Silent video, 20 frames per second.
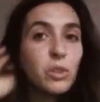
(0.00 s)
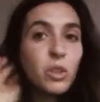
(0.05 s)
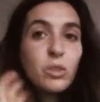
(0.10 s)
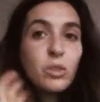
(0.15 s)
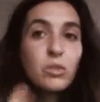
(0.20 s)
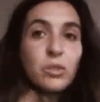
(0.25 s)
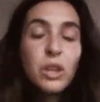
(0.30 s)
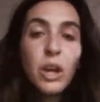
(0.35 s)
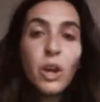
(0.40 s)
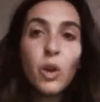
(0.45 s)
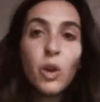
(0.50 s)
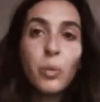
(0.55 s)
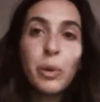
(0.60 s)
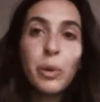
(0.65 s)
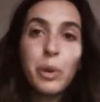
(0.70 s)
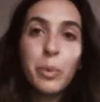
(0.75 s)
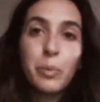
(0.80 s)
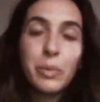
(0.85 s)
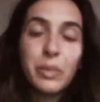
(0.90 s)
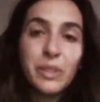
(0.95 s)
consejo
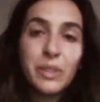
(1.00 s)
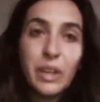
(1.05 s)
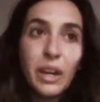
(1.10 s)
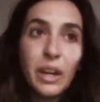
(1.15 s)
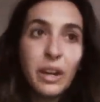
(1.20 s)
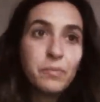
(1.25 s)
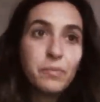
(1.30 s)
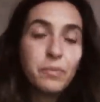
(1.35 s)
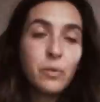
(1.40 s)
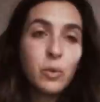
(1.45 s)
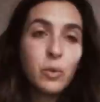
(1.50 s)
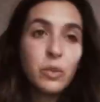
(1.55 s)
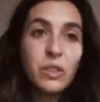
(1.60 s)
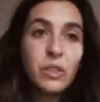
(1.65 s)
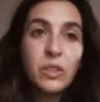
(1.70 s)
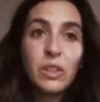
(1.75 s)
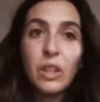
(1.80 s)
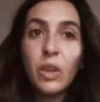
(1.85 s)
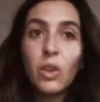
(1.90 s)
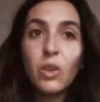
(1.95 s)
para empezar un
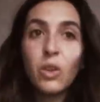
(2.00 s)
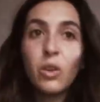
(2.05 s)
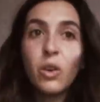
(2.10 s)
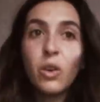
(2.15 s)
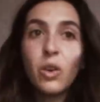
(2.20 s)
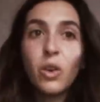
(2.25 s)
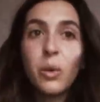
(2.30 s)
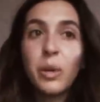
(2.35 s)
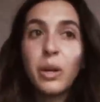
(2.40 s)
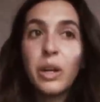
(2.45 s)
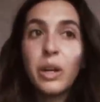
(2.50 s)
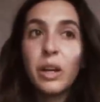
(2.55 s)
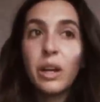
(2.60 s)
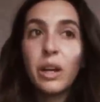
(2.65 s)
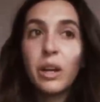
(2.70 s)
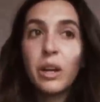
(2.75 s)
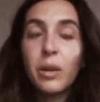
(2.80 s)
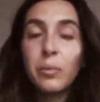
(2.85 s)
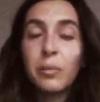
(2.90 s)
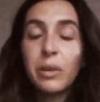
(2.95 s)
diseñador joven
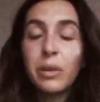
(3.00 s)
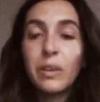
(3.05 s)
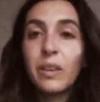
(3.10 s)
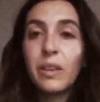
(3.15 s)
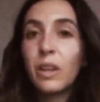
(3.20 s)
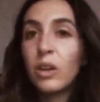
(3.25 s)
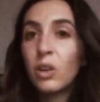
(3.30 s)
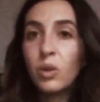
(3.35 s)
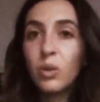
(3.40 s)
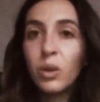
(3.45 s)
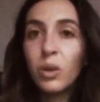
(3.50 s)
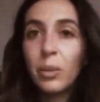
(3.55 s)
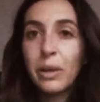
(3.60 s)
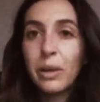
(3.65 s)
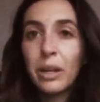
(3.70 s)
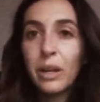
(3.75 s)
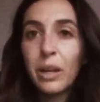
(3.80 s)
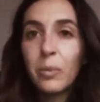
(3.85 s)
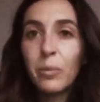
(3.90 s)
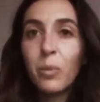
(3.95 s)
a emprender con una
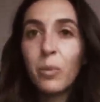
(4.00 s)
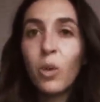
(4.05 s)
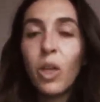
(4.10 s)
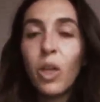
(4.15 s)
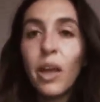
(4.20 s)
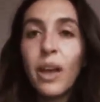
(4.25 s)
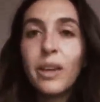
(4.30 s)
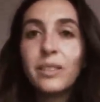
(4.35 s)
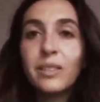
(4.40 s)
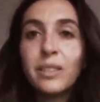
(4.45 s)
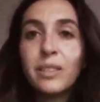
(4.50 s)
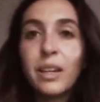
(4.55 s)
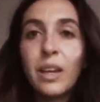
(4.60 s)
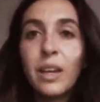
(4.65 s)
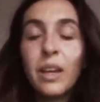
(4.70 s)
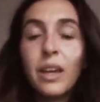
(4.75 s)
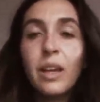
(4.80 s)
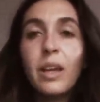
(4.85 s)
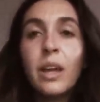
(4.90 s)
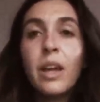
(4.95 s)
marca en moda es
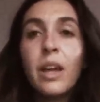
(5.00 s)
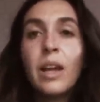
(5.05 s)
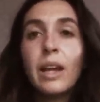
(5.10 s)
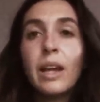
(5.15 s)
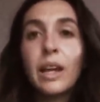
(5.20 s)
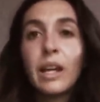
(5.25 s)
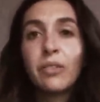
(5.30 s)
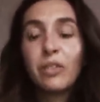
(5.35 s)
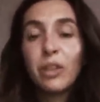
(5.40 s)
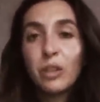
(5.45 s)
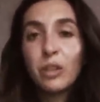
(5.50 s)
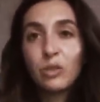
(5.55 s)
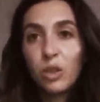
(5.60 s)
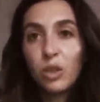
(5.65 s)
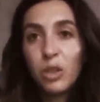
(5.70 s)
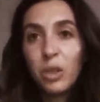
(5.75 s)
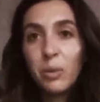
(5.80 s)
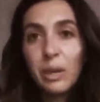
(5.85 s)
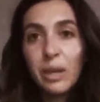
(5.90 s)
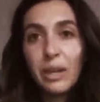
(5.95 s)
que,
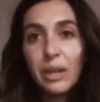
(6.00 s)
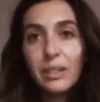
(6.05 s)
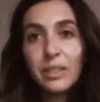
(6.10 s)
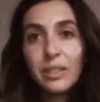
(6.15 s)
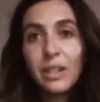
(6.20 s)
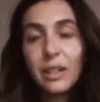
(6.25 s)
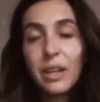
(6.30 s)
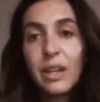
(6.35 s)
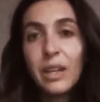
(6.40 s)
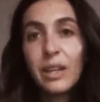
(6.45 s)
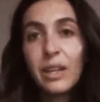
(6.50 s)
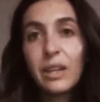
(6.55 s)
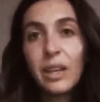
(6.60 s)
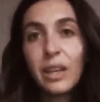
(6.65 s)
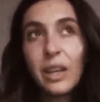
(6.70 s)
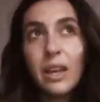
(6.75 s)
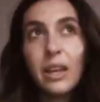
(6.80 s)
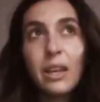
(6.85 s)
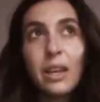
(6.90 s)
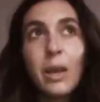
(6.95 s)
reflexione bien acerca de
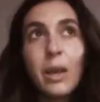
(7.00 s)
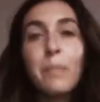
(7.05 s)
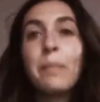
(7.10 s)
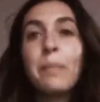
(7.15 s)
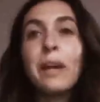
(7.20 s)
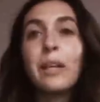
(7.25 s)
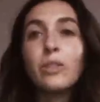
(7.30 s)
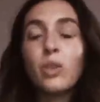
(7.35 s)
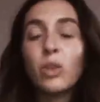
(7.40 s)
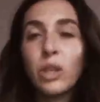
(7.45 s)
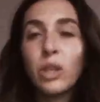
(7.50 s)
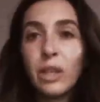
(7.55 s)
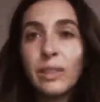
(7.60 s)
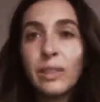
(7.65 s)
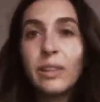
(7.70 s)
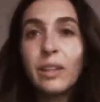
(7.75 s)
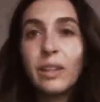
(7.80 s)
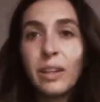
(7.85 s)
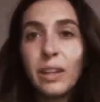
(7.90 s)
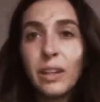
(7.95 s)
qué, impacto quiere
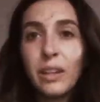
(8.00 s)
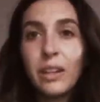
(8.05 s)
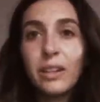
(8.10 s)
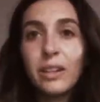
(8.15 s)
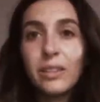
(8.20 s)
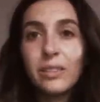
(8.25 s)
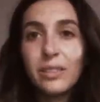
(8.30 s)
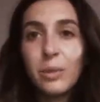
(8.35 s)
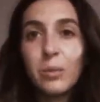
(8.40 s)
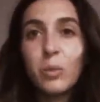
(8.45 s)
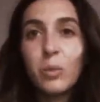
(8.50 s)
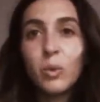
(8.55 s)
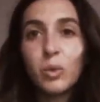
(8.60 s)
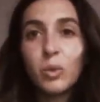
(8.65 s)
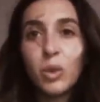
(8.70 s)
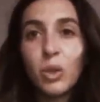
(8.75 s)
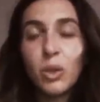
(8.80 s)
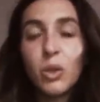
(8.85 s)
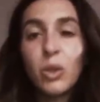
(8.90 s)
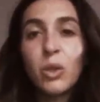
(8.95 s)
tener en este
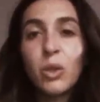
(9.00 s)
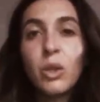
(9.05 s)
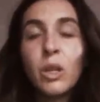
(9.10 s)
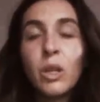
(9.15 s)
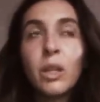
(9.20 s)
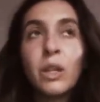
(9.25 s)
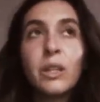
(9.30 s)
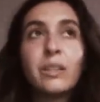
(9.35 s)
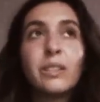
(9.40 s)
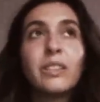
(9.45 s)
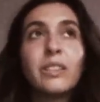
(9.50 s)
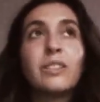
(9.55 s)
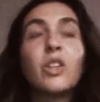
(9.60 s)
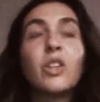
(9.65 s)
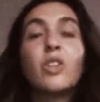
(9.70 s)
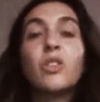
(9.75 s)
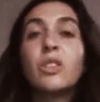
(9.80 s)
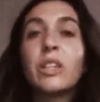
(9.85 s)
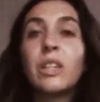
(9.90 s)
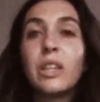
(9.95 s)
mundo, desde
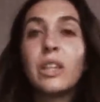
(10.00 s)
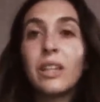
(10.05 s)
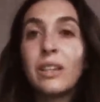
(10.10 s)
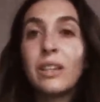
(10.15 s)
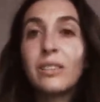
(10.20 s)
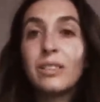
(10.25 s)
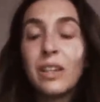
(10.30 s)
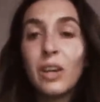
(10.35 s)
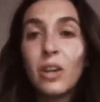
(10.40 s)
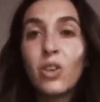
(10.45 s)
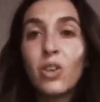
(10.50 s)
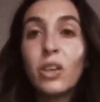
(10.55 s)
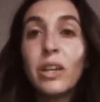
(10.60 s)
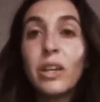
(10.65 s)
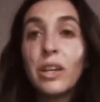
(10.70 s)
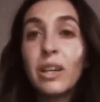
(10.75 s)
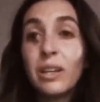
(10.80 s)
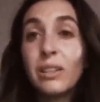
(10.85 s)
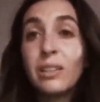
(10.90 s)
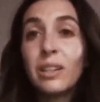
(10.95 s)
dónde quiere hacer lo que
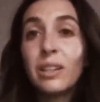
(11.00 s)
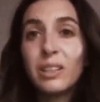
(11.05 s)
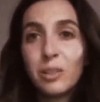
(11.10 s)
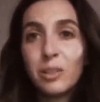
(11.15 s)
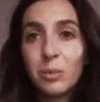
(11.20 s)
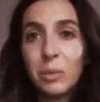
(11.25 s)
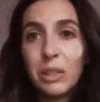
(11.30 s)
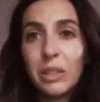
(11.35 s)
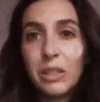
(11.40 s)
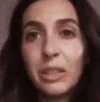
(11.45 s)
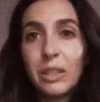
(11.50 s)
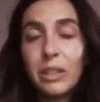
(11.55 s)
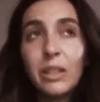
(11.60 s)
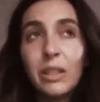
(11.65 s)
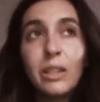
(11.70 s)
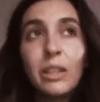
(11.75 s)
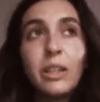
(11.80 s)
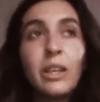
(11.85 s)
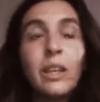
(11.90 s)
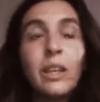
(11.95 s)
quiere transmitir